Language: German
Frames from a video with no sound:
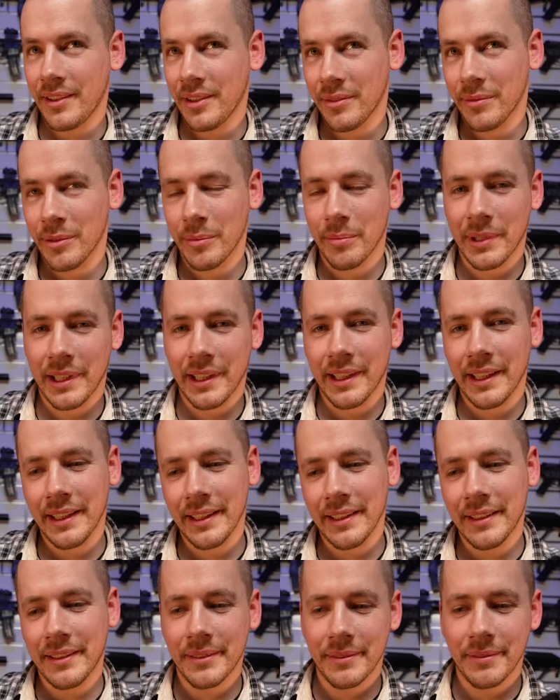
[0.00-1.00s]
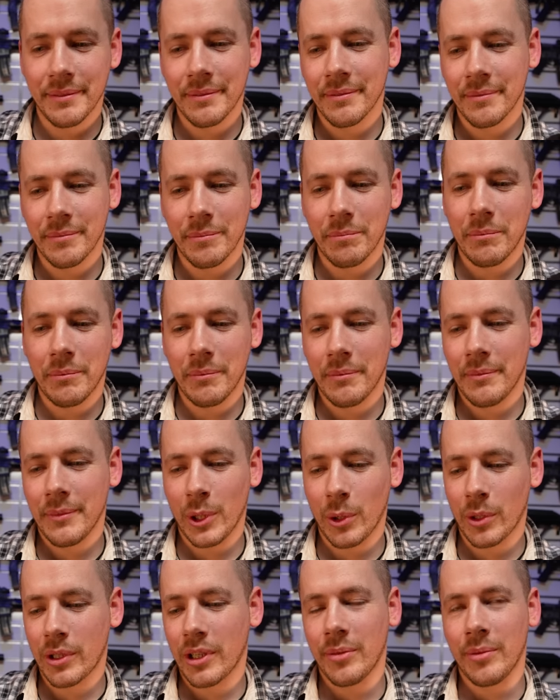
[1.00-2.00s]
also ich würde mal
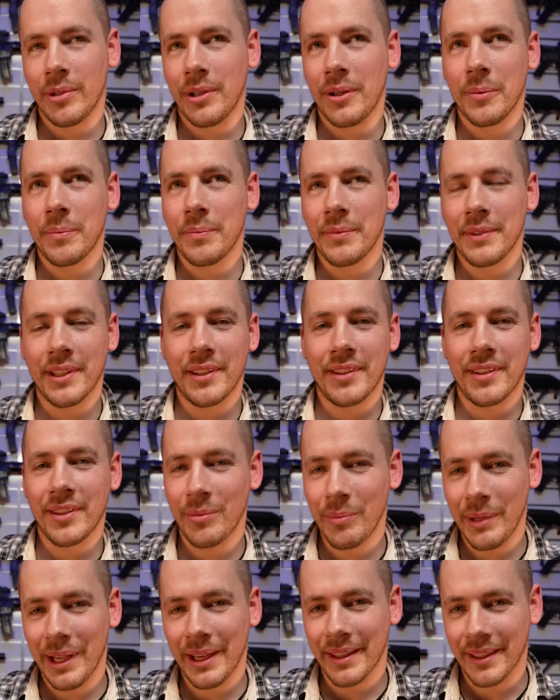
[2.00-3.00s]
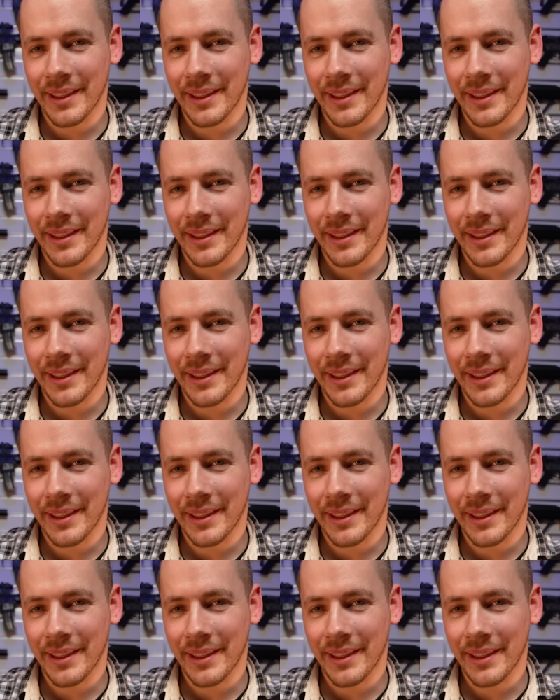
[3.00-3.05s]
locker behaupten, dass das mehr